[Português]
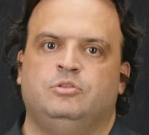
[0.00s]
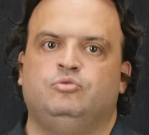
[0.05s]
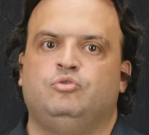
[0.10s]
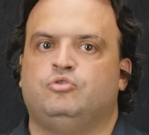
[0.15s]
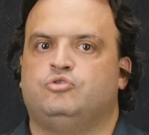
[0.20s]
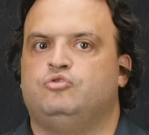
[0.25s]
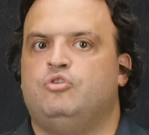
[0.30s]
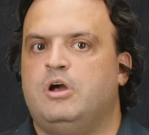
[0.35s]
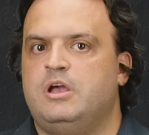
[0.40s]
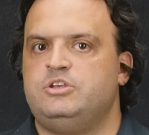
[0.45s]

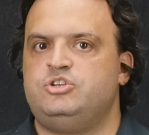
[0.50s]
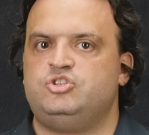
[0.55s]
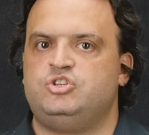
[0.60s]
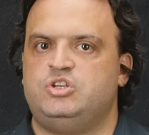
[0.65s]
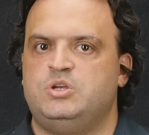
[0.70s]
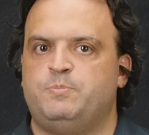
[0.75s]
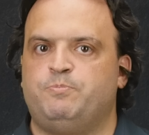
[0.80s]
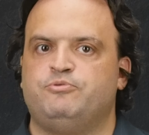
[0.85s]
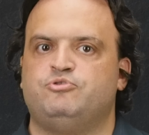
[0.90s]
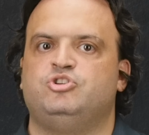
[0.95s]
dos dois
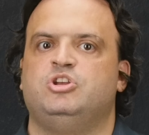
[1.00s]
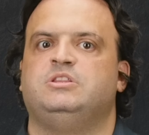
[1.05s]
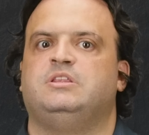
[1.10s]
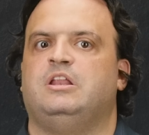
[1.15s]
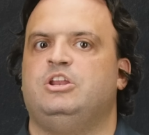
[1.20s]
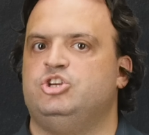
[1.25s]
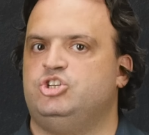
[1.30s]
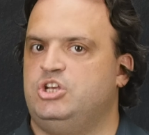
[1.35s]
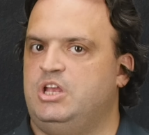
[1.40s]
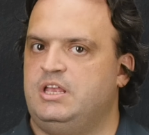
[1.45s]
tipos de
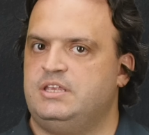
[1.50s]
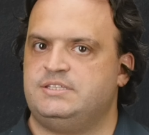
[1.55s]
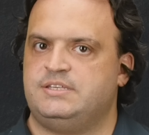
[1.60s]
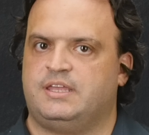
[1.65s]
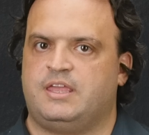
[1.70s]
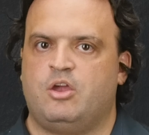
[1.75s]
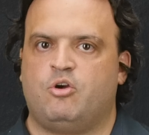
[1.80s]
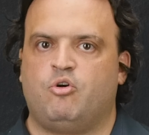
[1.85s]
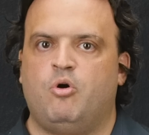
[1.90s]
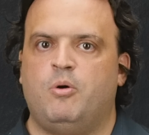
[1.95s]

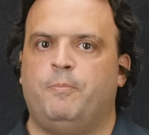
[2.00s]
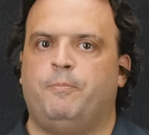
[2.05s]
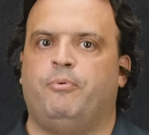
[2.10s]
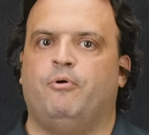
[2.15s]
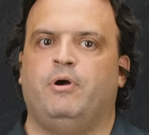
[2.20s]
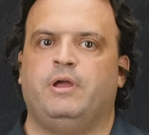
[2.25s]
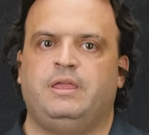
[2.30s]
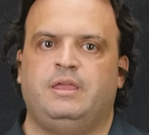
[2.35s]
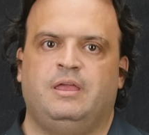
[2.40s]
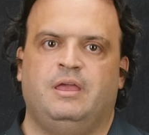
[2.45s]
inteligência que compõem